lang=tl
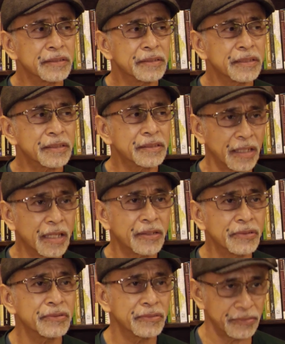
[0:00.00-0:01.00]
Na sila
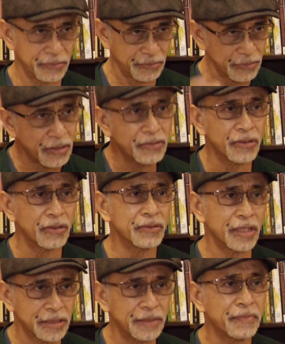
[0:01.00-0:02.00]
yung, eh, you know,
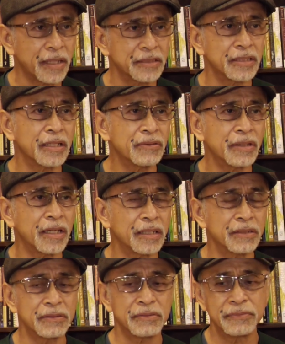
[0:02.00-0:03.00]
kasi martial law nga, ano.